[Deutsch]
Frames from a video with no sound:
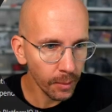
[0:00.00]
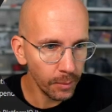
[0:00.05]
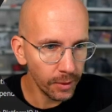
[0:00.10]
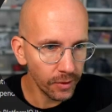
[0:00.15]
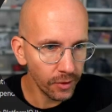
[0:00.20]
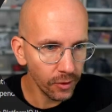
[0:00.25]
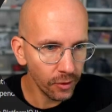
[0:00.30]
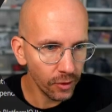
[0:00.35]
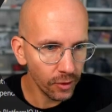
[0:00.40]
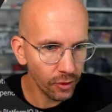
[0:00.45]

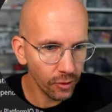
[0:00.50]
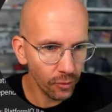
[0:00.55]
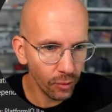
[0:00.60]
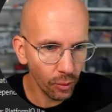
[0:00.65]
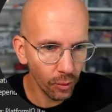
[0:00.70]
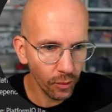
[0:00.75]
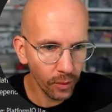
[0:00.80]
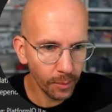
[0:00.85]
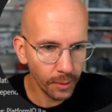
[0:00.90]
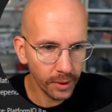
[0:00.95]
beziehungsweise
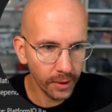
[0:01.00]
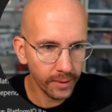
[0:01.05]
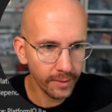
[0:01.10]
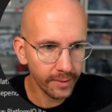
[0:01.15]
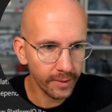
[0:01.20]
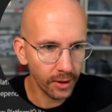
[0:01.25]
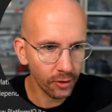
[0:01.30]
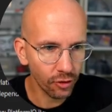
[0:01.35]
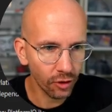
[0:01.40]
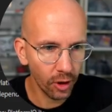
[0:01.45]
wo waren wir da
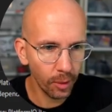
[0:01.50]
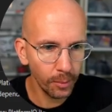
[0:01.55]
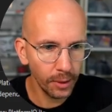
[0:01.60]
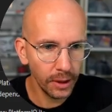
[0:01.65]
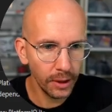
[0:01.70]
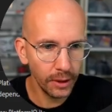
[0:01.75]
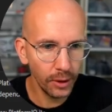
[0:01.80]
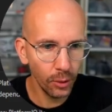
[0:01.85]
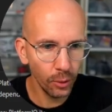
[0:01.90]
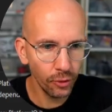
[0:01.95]
jetzt erst
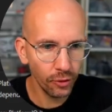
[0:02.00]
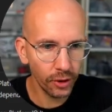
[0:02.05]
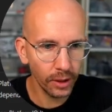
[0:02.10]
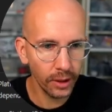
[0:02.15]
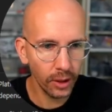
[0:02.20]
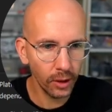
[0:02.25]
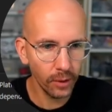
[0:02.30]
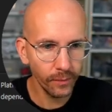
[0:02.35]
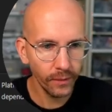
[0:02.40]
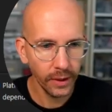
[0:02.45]
commonly used,
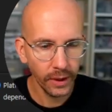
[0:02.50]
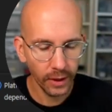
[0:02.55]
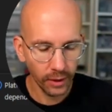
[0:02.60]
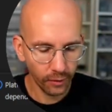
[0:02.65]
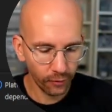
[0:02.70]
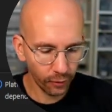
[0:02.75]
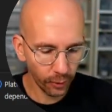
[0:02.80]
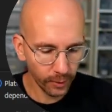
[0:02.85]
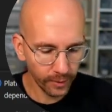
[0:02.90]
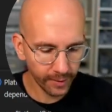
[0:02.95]
genau,
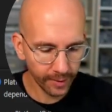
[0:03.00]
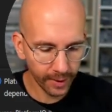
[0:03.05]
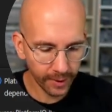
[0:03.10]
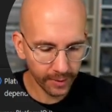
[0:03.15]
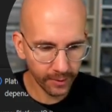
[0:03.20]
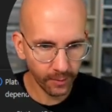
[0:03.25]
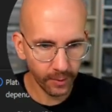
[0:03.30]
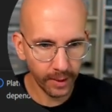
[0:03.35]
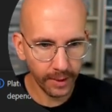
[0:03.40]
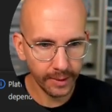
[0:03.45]
Font
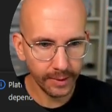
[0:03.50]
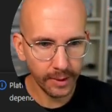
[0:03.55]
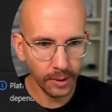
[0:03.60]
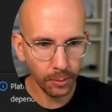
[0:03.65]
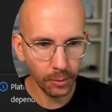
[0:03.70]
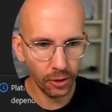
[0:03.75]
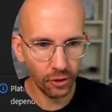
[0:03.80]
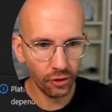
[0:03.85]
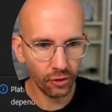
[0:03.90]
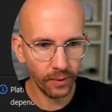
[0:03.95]
Size wähle ich hier
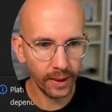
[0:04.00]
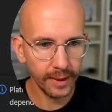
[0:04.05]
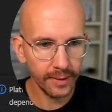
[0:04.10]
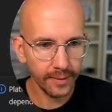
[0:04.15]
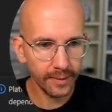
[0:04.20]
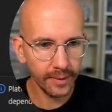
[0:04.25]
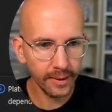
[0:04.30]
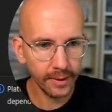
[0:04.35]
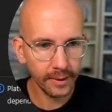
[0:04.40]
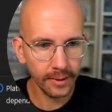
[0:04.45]
mal
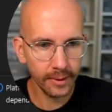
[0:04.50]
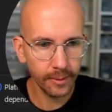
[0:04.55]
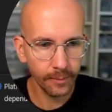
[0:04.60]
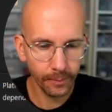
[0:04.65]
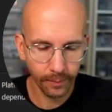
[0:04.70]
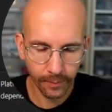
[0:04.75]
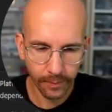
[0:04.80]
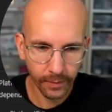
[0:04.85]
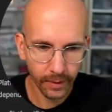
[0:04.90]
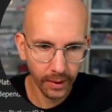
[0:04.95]
20.
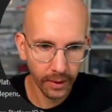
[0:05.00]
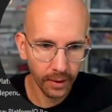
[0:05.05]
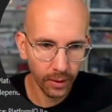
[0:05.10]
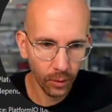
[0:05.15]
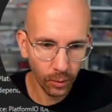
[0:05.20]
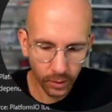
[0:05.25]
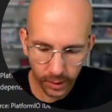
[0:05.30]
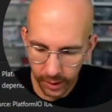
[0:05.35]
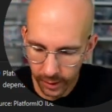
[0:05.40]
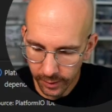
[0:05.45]

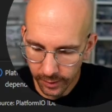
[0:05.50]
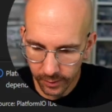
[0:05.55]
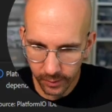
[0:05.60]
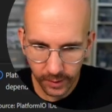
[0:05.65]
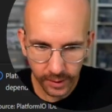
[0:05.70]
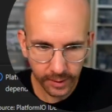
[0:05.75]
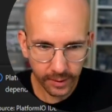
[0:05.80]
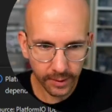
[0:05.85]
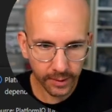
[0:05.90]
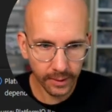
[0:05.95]
Und ganz
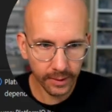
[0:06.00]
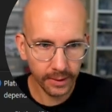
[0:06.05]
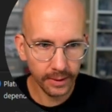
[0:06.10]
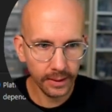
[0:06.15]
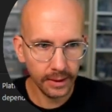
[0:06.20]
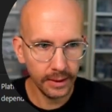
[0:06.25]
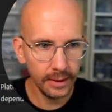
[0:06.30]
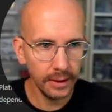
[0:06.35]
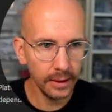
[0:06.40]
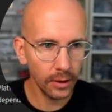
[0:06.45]

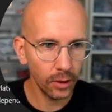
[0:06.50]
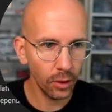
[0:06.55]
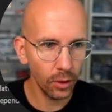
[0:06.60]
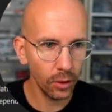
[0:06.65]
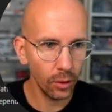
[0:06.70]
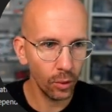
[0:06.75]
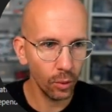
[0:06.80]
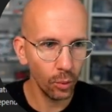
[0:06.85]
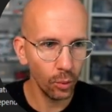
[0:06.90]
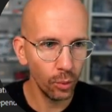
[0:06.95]
wichtig, hier
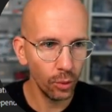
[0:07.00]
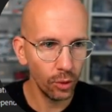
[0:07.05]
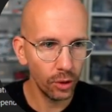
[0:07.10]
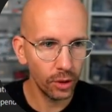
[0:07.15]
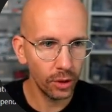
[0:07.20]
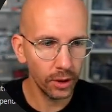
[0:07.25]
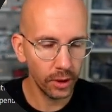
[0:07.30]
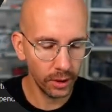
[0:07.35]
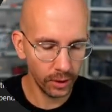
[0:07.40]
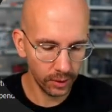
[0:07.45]
noch
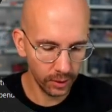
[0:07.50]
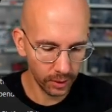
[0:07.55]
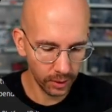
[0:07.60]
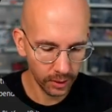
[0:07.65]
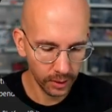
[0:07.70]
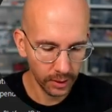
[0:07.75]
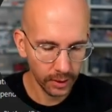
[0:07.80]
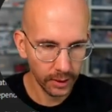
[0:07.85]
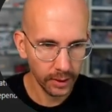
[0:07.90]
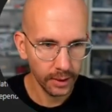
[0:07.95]
unter
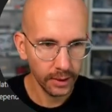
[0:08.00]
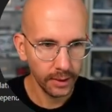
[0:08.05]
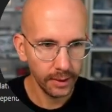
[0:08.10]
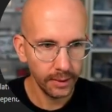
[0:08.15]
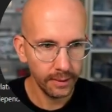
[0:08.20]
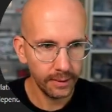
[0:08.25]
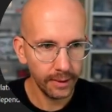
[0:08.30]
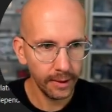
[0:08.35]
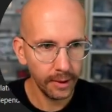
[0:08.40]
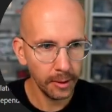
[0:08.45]

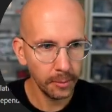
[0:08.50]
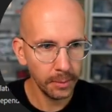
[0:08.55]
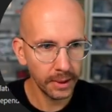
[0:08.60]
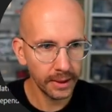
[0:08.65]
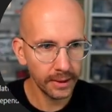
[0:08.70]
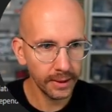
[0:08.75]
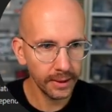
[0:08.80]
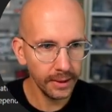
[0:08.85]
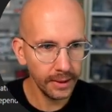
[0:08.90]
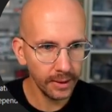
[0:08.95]

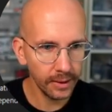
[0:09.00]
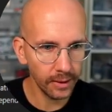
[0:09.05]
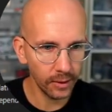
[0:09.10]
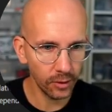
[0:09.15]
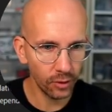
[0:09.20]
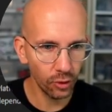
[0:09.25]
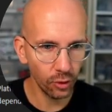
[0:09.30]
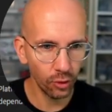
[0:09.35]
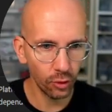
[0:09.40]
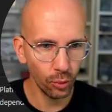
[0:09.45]
Telemetrie
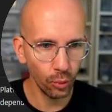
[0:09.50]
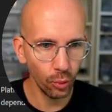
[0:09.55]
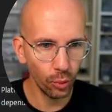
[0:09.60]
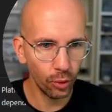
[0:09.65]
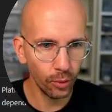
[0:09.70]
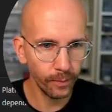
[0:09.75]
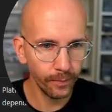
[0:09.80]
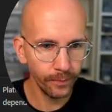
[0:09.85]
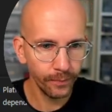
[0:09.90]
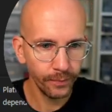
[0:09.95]
äh, zu
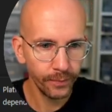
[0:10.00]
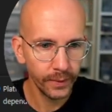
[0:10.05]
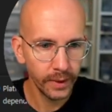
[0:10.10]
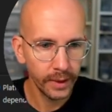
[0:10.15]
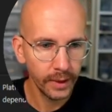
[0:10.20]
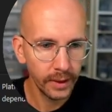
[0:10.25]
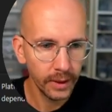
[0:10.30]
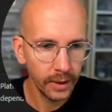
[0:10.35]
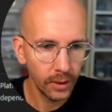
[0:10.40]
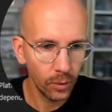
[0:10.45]
suchen
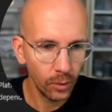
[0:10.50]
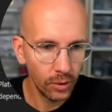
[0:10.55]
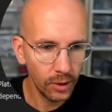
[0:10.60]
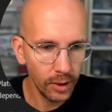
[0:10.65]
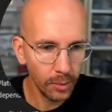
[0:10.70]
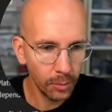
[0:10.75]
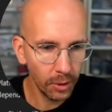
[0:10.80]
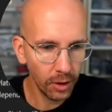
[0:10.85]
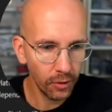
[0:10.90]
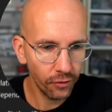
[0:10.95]
und
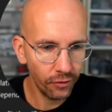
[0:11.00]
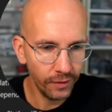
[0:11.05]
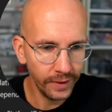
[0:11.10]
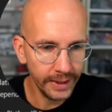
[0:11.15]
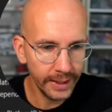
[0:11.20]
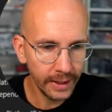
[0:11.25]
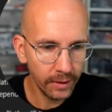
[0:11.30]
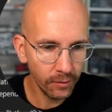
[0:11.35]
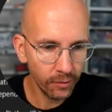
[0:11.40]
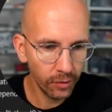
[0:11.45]
hier mal auf
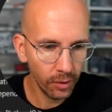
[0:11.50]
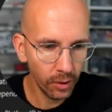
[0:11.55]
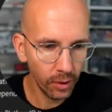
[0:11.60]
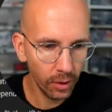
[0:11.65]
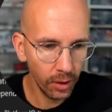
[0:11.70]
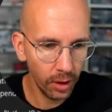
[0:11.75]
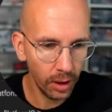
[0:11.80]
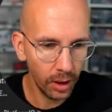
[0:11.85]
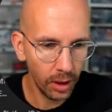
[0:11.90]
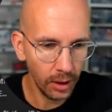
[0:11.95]
jeden
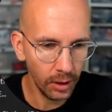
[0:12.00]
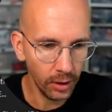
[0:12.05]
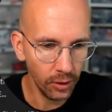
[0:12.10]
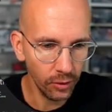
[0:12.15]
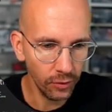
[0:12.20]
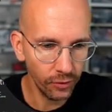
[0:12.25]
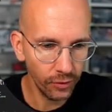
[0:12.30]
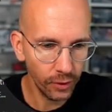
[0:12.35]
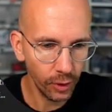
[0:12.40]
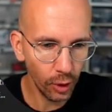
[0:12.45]
Fall
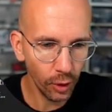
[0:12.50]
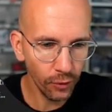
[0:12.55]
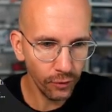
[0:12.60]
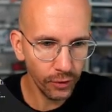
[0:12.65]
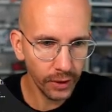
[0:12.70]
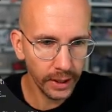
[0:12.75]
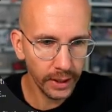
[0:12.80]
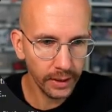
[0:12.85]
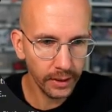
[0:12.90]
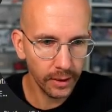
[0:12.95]
auf
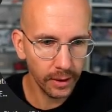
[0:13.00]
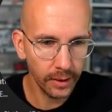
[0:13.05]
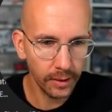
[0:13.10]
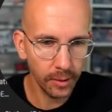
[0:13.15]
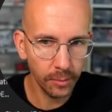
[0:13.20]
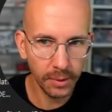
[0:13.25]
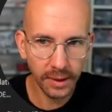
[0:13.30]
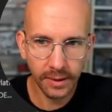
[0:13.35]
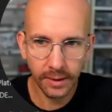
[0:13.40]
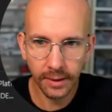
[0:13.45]
Off gehen,
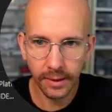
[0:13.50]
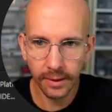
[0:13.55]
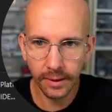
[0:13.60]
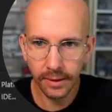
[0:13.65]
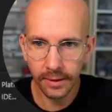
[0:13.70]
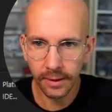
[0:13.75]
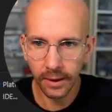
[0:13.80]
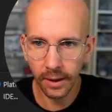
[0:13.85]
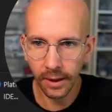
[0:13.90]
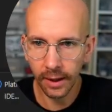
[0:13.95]
damit hier
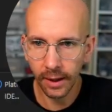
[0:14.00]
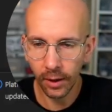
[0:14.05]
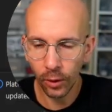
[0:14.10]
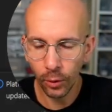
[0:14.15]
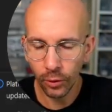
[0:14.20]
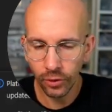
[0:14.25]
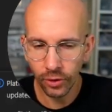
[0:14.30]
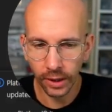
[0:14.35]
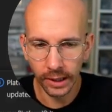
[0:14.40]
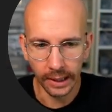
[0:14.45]
nicht nach
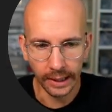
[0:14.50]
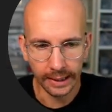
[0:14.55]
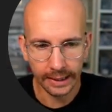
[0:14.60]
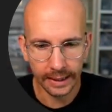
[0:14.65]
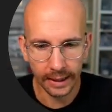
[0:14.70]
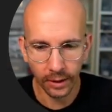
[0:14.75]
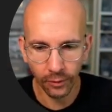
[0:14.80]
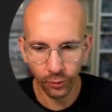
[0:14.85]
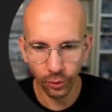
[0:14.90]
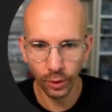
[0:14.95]
Hause
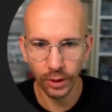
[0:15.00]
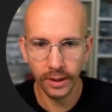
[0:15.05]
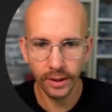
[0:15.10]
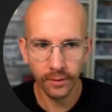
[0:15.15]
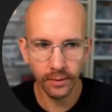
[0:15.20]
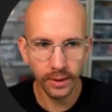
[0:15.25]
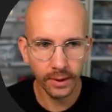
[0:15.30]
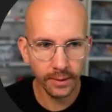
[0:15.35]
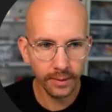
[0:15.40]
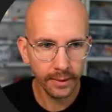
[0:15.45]

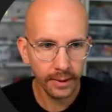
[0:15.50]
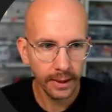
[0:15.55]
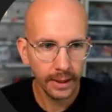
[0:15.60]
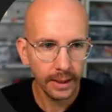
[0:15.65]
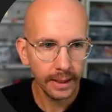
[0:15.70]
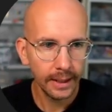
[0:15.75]
telefoniert wird.